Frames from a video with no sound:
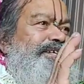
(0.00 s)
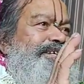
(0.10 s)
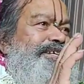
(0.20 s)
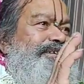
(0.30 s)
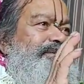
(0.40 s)

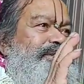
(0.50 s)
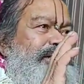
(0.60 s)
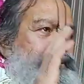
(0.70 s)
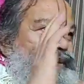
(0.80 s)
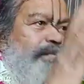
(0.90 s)

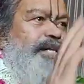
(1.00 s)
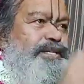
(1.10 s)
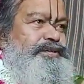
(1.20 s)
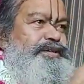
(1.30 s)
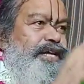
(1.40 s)
कृपा
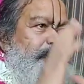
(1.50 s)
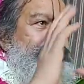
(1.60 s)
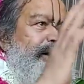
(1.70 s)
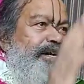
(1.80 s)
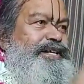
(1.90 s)
साध
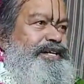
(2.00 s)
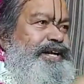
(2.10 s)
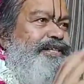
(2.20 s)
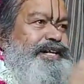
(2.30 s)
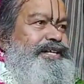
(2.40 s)
कृपा करके
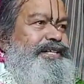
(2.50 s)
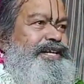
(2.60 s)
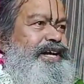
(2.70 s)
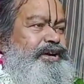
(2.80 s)
राधा रानी